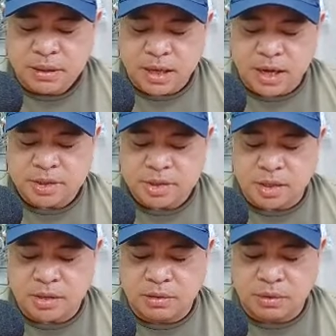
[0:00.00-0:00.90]
Ice
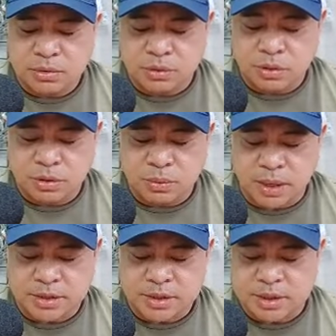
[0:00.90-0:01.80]
Tech Rotor
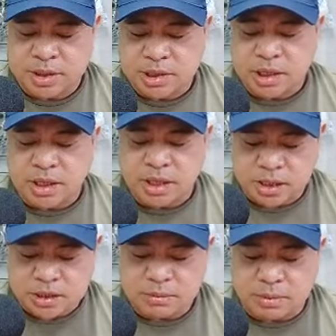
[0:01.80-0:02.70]

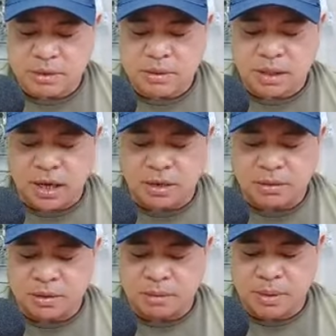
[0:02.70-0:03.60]
160S, meron
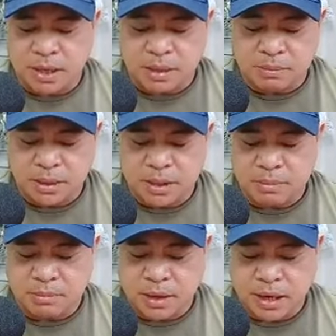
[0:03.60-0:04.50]
tayo. Available
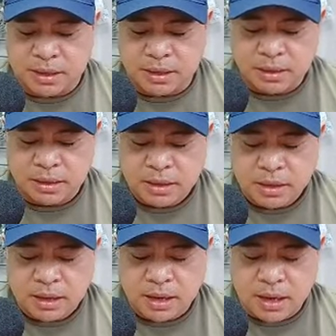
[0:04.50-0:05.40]
yan, Brad.
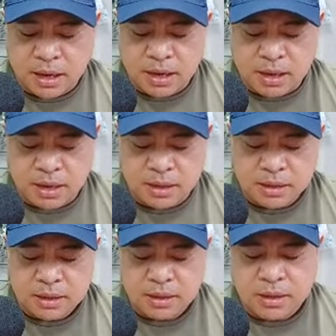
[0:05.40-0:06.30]
Uh,
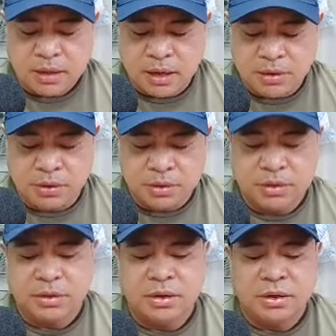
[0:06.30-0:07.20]
ayun.
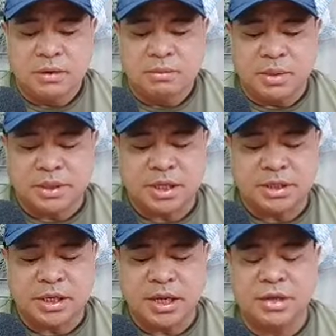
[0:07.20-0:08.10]

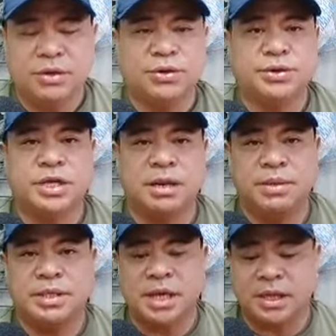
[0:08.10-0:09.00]
Pasensya na kayo. Yung
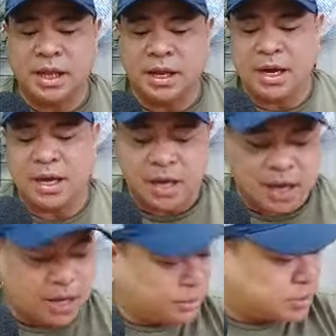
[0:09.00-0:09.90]
service, ha, ah, talagang
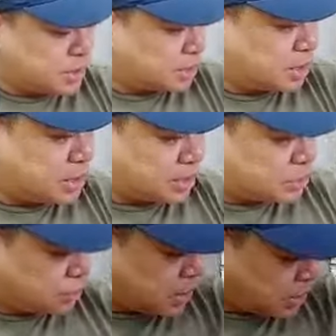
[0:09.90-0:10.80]
inaayos natin yan.
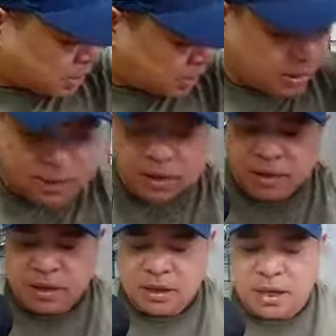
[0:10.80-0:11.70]
So, again,
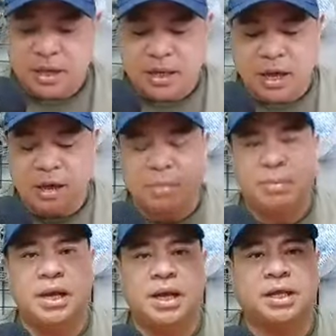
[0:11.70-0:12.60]
kanina,
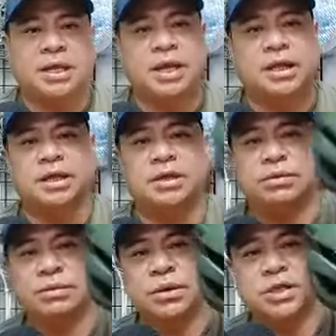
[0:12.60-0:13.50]
pinakita natin
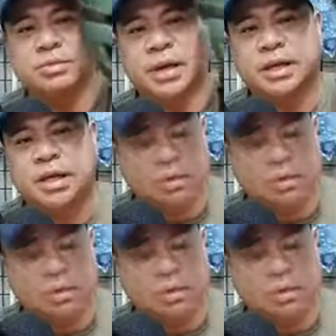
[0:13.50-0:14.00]
yung spider.